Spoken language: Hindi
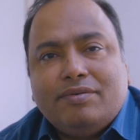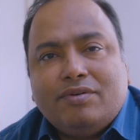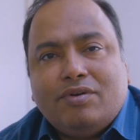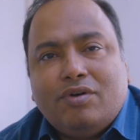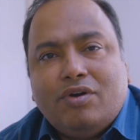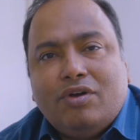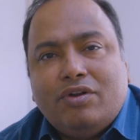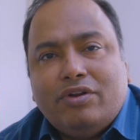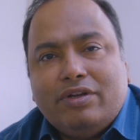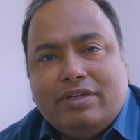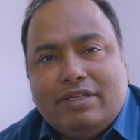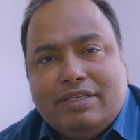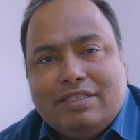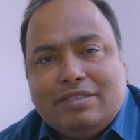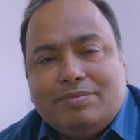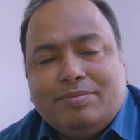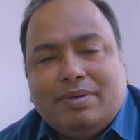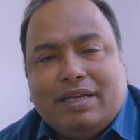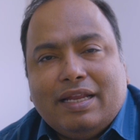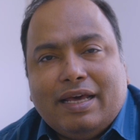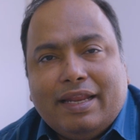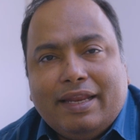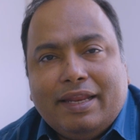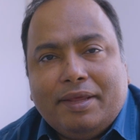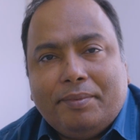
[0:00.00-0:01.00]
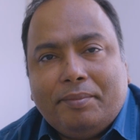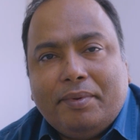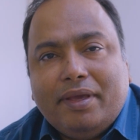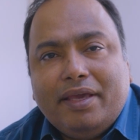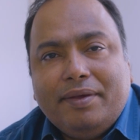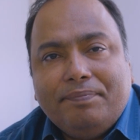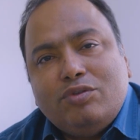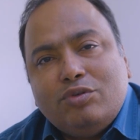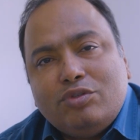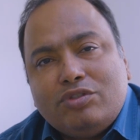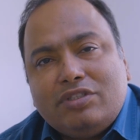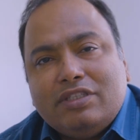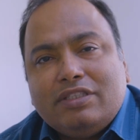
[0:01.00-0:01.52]
कॉलोनीज बनाने में
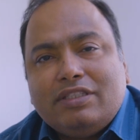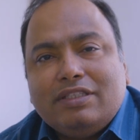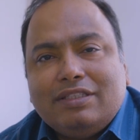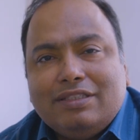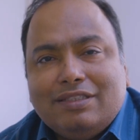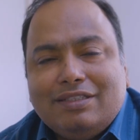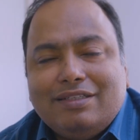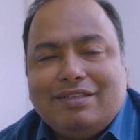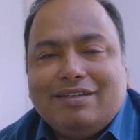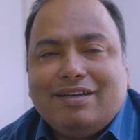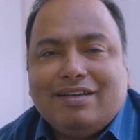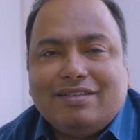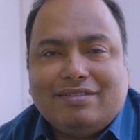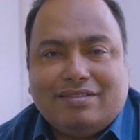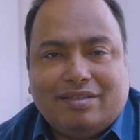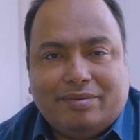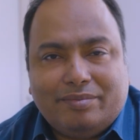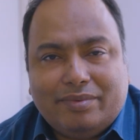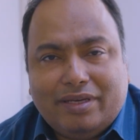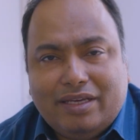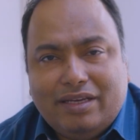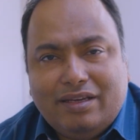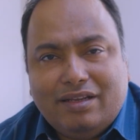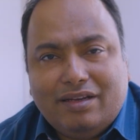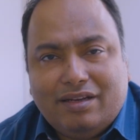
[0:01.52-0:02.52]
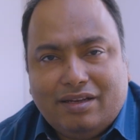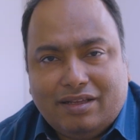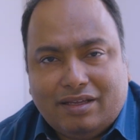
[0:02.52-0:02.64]
दो से तीन दिन का समय